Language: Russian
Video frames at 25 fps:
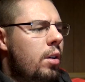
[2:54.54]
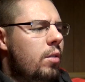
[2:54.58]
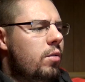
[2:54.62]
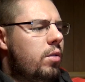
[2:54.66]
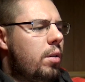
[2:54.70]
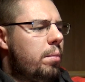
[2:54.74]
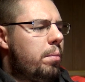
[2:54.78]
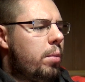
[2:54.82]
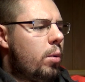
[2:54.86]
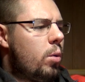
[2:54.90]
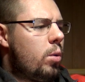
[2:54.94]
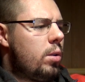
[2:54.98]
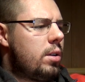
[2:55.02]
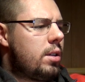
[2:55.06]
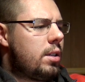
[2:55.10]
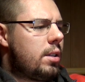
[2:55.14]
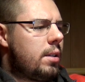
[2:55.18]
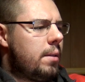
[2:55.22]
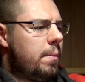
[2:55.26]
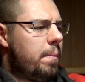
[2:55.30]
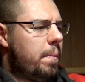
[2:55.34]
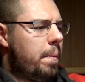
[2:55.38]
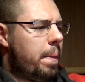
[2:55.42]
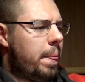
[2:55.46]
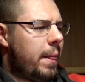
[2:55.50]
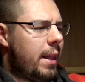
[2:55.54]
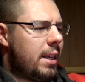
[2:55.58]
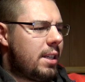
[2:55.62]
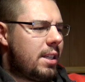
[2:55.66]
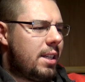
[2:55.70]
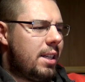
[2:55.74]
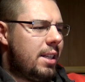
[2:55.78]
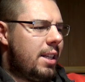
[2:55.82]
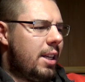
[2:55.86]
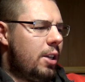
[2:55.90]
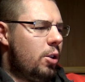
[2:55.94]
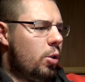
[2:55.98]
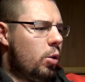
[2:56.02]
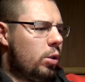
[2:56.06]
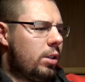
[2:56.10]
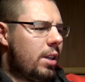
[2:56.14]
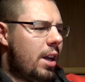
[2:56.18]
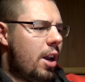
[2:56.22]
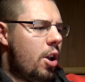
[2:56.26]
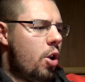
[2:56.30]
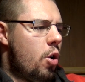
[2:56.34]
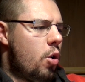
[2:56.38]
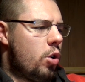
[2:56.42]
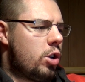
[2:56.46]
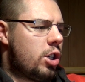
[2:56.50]
Вопрос задает
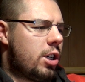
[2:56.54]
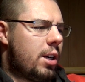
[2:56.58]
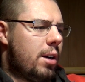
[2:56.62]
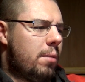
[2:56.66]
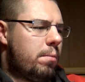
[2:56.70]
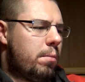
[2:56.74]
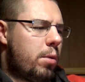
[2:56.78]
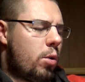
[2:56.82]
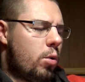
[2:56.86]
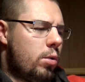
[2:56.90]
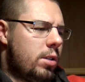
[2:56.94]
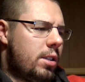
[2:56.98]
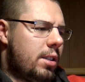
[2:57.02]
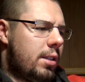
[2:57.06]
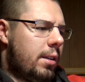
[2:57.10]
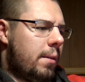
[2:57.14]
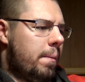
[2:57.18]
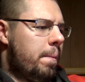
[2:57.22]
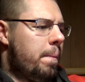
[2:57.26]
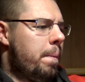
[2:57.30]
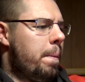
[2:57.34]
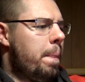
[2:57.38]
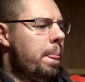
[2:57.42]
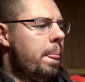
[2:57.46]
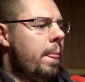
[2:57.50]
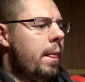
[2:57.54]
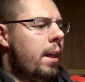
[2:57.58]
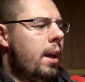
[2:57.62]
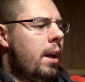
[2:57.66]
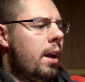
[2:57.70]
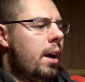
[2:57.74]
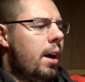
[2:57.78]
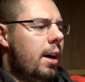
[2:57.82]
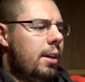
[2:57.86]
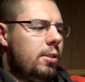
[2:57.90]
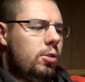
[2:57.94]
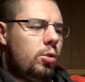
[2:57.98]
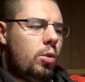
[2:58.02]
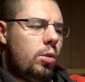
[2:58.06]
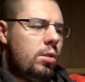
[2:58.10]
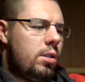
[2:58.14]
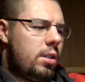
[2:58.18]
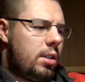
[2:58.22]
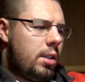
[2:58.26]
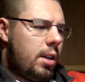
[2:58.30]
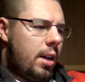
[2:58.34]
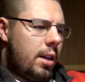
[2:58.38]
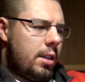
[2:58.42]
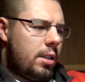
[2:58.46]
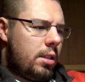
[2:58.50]
Лешка просто. Антон,
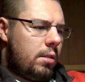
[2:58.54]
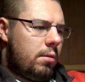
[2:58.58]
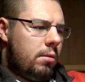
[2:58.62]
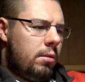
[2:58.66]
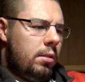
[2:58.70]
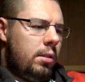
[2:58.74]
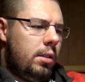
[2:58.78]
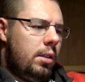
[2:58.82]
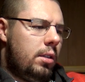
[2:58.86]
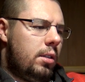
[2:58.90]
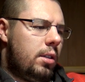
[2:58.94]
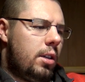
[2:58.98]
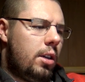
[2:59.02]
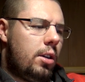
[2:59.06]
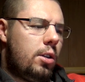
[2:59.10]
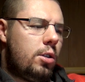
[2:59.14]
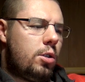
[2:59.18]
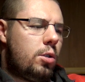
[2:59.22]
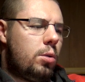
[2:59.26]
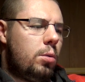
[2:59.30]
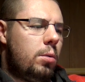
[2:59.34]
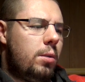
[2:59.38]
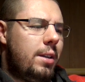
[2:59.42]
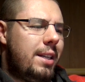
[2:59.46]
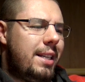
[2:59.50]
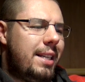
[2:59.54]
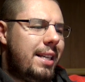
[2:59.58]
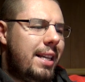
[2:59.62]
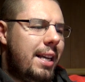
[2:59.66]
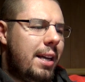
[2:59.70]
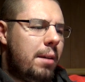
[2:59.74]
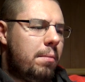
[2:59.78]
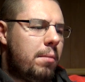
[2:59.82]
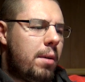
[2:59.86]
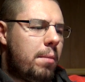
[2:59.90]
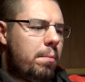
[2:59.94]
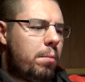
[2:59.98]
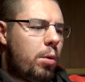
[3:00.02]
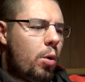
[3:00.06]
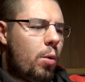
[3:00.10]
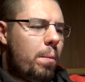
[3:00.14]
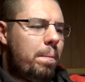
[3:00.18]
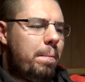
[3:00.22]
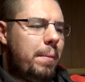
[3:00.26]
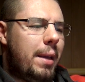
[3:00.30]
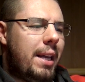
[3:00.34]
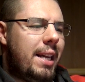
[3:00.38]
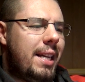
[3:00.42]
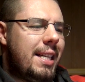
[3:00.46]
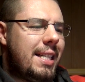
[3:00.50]
здравствуй. Интересует тема про
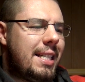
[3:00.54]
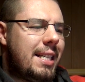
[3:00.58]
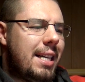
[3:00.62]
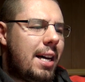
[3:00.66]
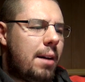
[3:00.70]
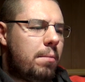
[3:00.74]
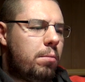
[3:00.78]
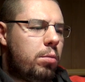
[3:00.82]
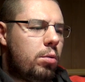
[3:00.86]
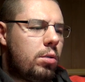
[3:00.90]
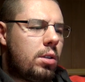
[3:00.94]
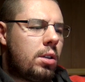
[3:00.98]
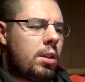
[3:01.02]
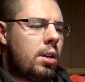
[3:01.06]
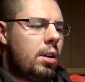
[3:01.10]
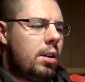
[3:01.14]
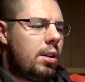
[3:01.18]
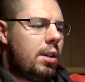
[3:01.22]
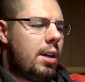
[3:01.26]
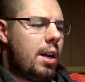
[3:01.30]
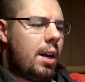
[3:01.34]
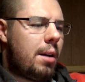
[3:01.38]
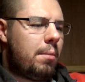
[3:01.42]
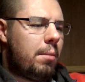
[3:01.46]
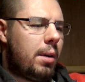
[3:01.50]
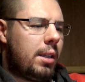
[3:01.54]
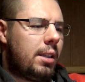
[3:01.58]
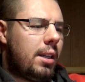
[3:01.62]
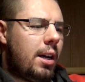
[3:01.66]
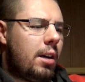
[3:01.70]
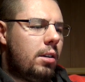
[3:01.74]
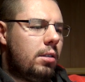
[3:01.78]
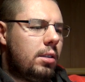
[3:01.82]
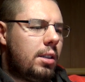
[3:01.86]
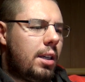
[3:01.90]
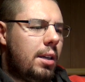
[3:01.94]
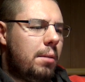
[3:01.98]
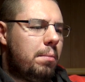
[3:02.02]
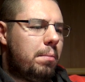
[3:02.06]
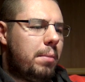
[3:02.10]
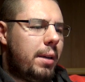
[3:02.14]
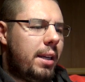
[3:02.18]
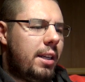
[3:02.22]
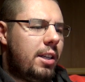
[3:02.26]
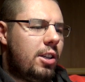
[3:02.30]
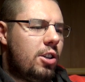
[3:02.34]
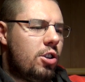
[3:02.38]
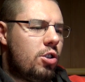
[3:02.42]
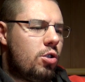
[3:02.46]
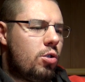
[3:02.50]
перезапуск гормоналки
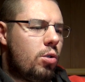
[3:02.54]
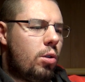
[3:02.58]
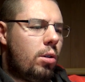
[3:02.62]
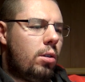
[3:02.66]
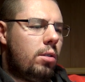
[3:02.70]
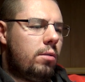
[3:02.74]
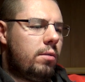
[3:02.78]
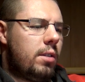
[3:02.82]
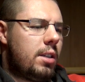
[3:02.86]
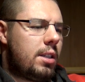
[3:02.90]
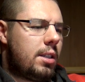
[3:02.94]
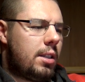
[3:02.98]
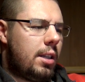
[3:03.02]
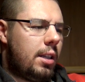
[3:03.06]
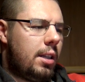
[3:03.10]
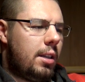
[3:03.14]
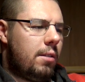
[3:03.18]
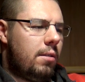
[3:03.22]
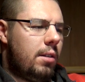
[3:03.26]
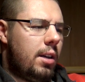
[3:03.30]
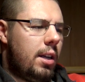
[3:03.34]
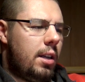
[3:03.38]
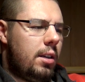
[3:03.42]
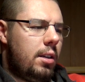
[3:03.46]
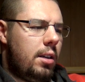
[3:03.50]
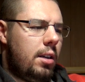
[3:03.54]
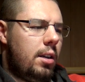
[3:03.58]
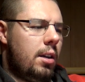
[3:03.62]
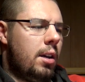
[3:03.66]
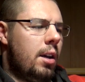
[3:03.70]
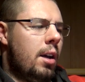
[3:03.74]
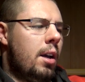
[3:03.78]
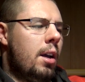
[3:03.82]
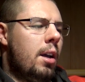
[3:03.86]
при тяжелом восстановлении.